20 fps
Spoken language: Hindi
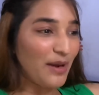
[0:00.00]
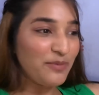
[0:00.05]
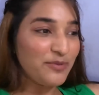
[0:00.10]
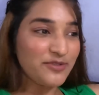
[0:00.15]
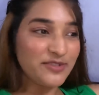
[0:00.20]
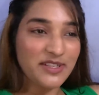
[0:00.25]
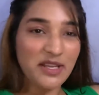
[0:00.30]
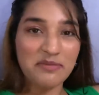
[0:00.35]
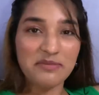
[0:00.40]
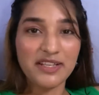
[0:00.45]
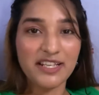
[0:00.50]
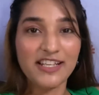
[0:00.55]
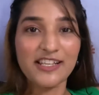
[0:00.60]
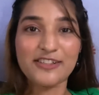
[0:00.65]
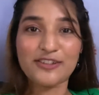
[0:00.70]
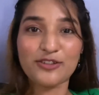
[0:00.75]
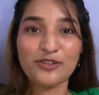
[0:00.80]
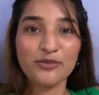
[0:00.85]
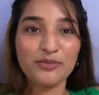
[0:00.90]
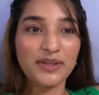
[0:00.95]
आप उस टाइम ले
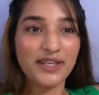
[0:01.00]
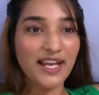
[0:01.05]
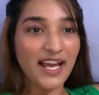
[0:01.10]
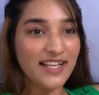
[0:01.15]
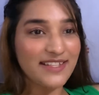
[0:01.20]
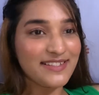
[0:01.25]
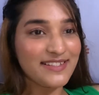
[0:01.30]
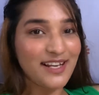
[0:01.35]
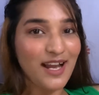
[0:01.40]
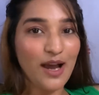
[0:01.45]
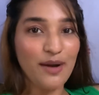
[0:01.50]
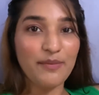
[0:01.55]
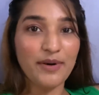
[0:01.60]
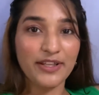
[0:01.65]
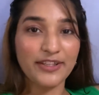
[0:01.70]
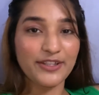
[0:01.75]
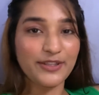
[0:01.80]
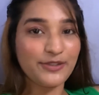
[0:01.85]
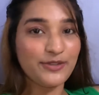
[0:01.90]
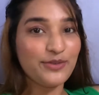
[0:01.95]
लेते तो मेरे आज काम
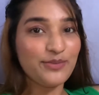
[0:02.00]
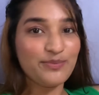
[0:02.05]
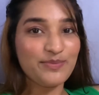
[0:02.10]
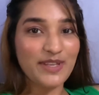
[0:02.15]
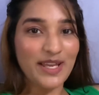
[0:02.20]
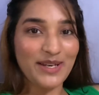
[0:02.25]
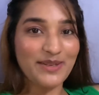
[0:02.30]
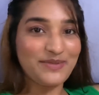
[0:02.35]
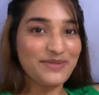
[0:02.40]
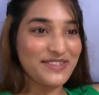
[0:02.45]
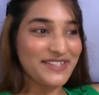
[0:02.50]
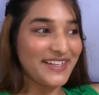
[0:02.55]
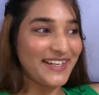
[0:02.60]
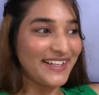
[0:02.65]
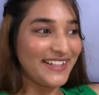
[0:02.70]
आते खूब सारे मुझे